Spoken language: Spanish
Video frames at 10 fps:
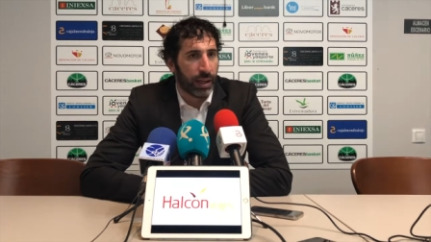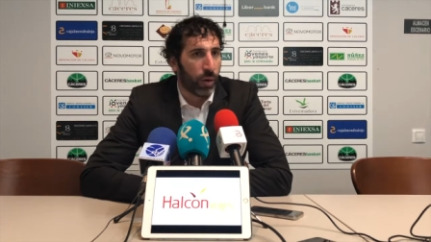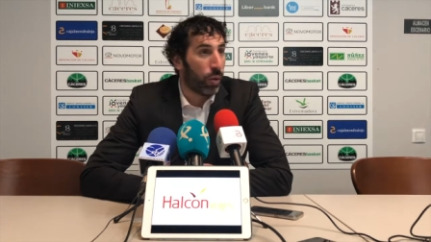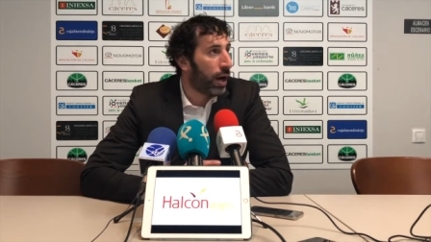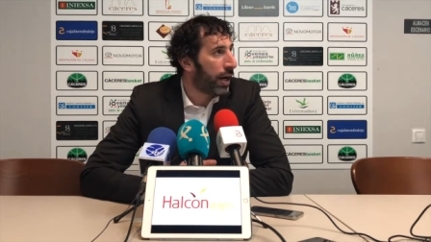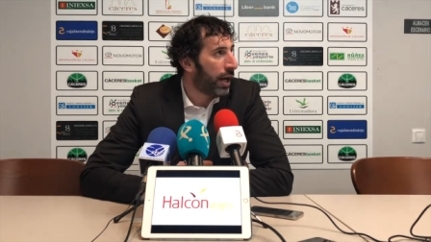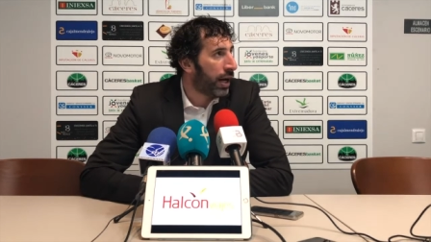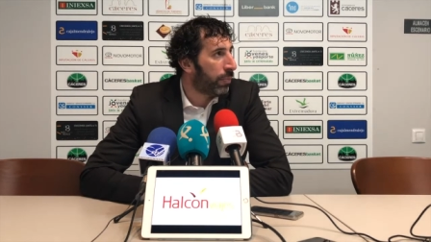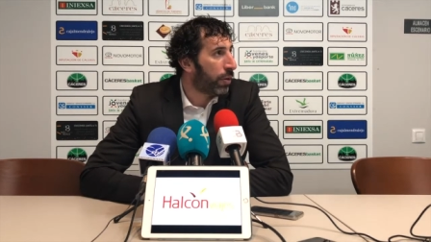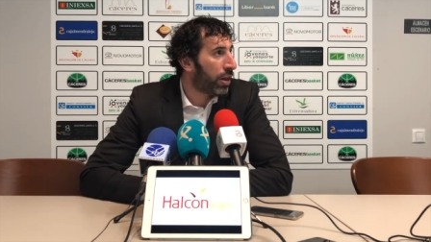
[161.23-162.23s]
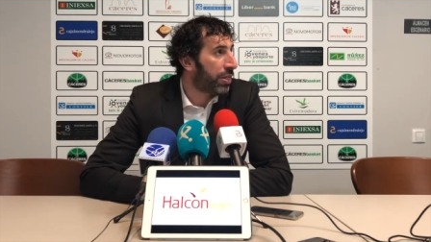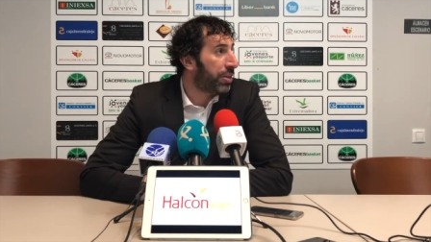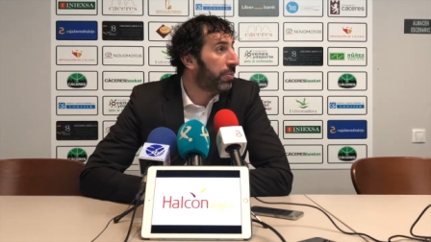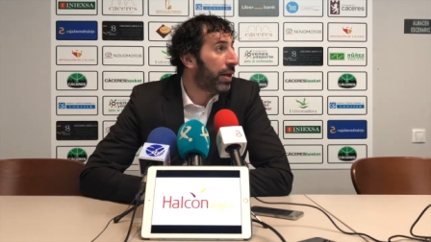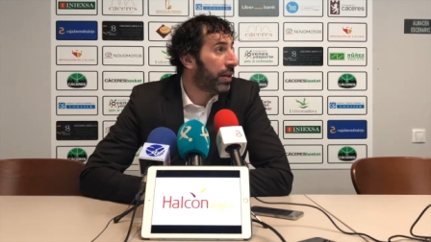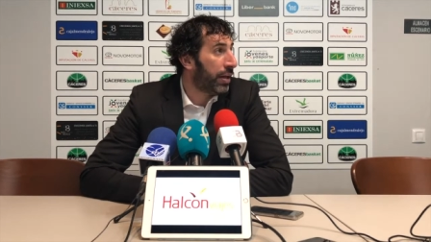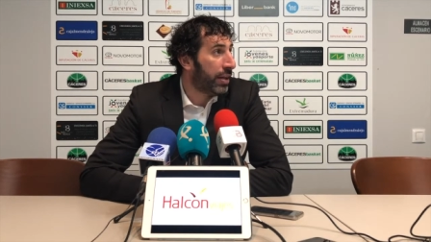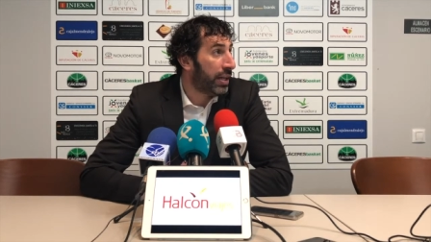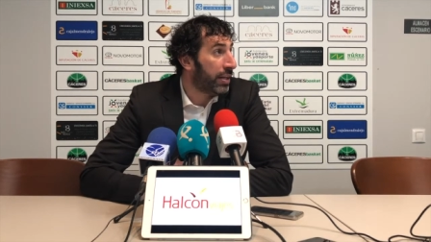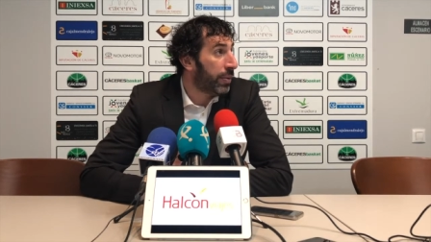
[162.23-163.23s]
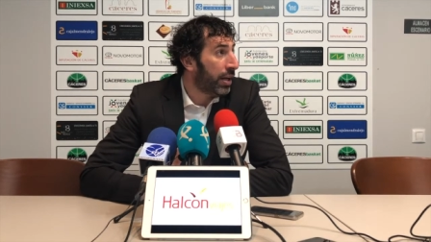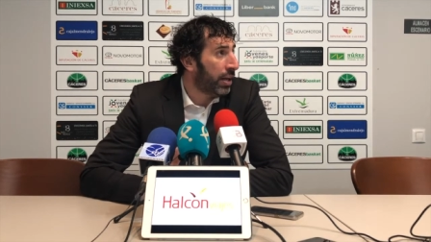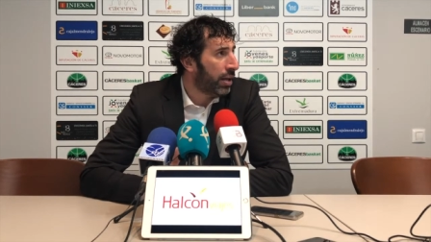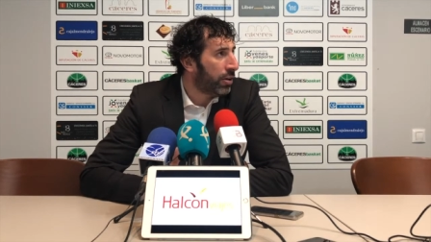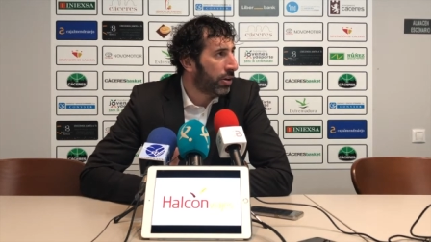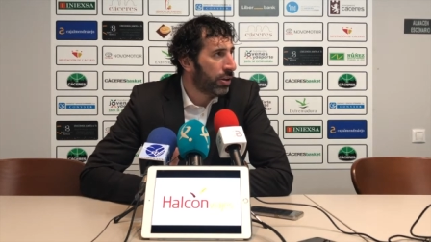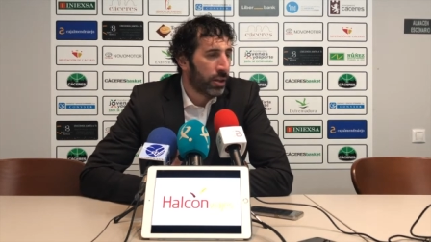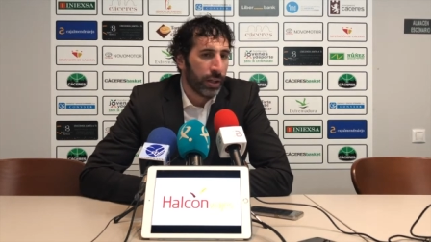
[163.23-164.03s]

jugar por encima del nivel, ¿no?